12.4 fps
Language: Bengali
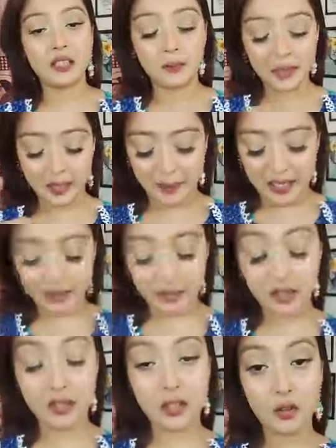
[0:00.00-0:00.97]
সাতাভার
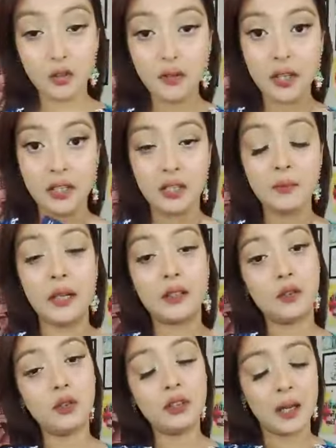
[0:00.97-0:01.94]
বাংলাদেশি দেশীয় ভার্সন
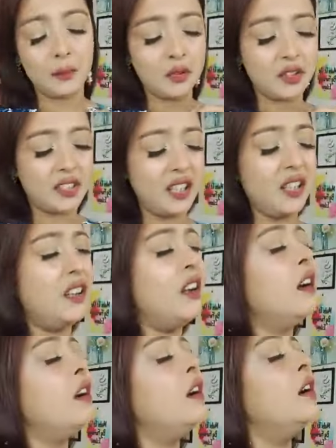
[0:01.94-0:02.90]
মাত্র দাম হচ্ছে
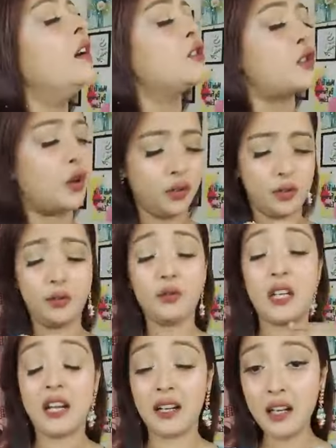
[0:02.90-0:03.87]
ছয়শো
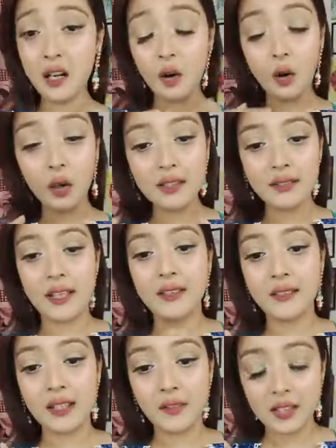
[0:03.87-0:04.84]
টাকা অল
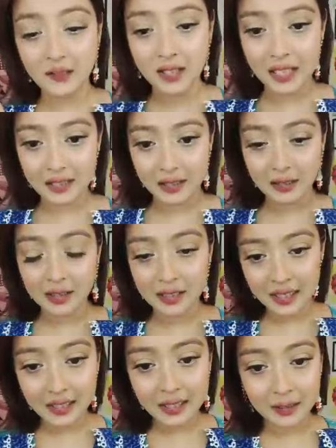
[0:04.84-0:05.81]
সাইজেস অ্যাভেলেবেল আছে
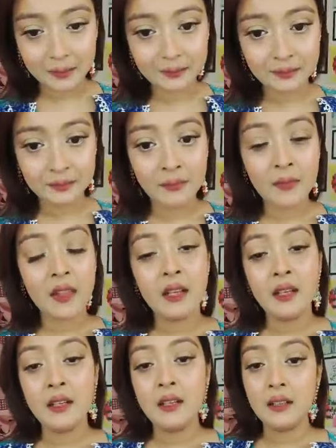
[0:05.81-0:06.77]
ঠিক আছে
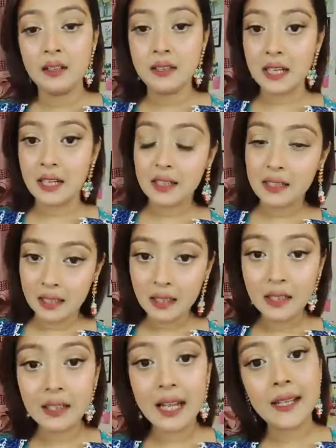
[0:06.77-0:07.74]
যারা কিনা
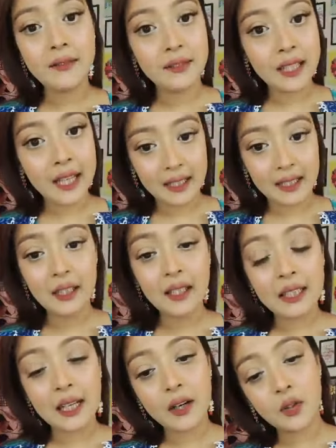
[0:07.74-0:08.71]
লাইভ দেখে
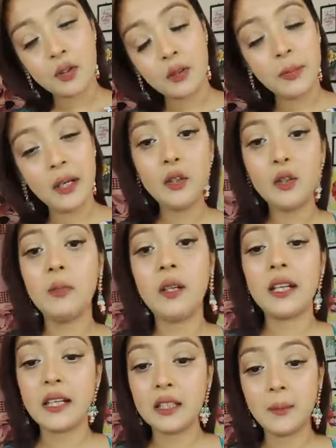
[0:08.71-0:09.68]
তারা সবাই দুই
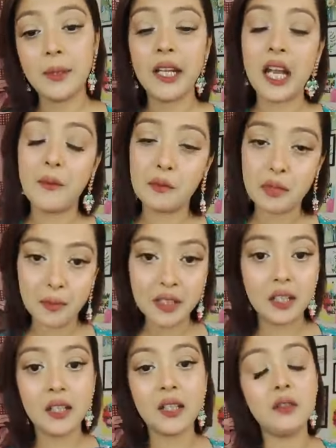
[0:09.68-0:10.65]
বেলা খেতে পারে এমন
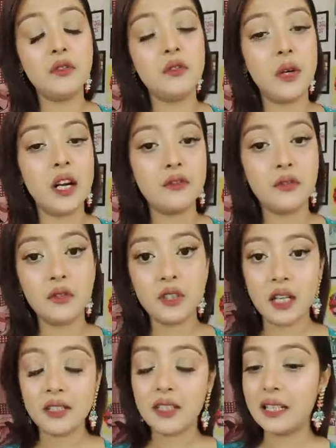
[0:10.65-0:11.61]
ভাবেই তারা কিন্তু স্মার্টফোন
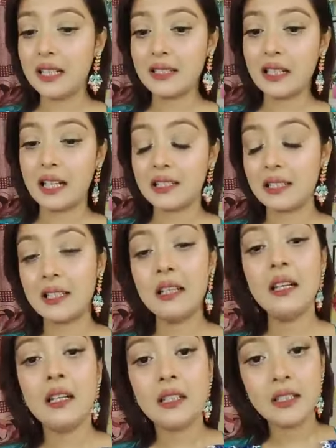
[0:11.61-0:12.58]
চালাচ্ছে নেট চালাচ্ছে
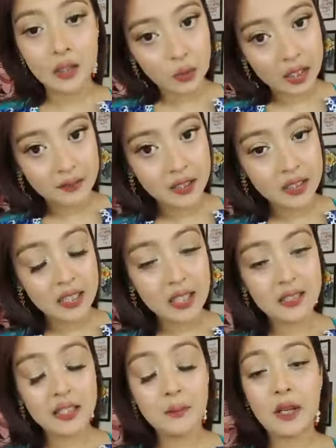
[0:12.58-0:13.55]
যে ওয়াইফাই
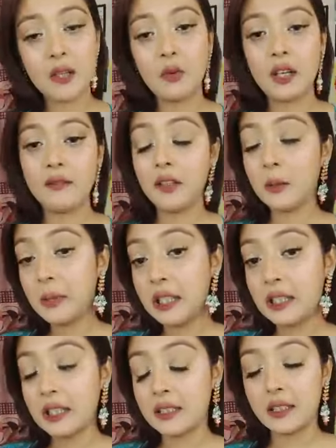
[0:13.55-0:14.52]
চালাচ্ছে মানে ওয়াইফাই
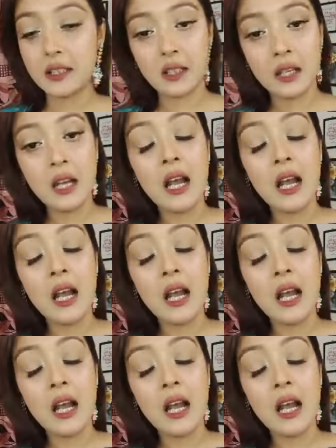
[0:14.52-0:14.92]
বিল দিচ্ছে